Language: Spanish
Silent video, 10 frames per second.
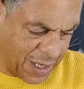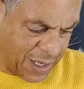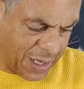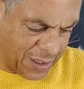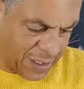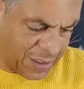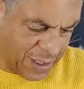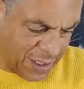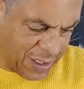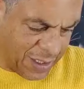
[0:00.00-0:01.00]
cartas
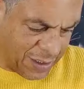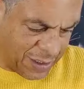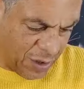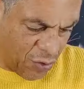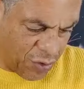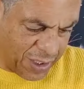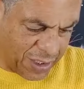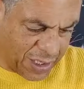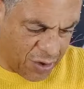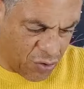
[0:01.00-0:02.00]
se
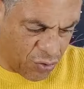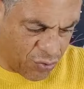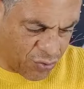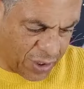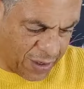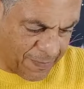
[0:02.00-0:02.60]
conectan con usted.